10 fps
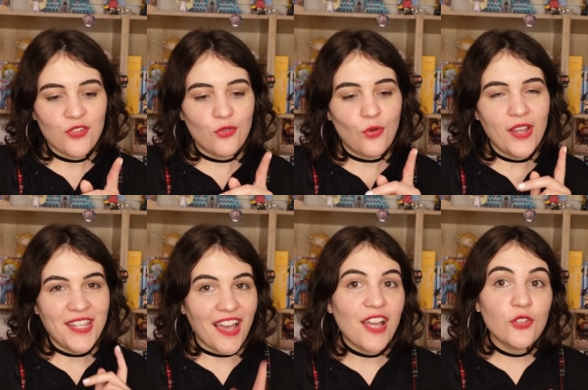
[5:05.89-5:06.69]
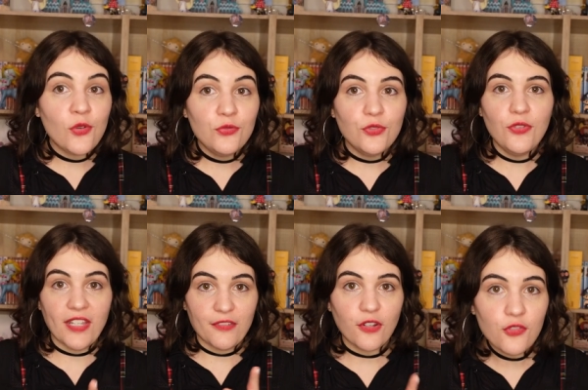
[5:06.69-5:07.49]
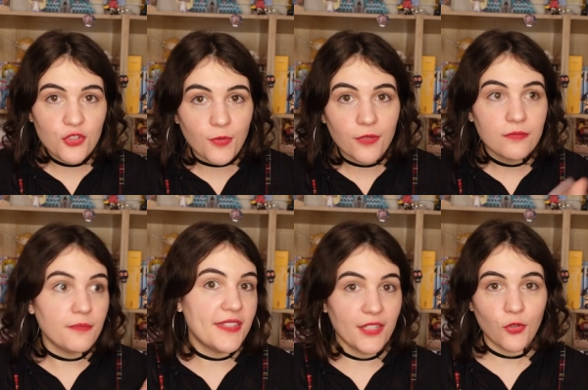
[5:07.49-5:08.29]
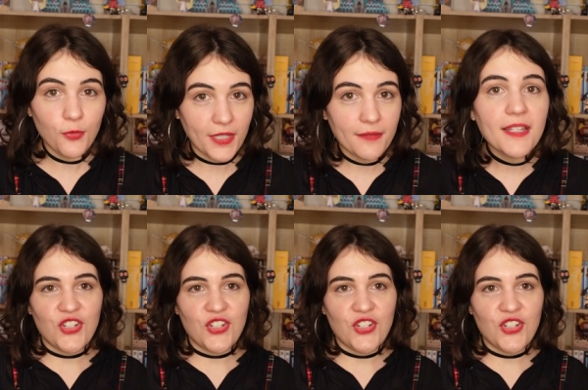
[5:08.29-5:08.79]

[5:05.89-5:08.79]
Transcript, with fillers: je crois, il y a un an ou deux. Et franchement, mais c'est trop bien.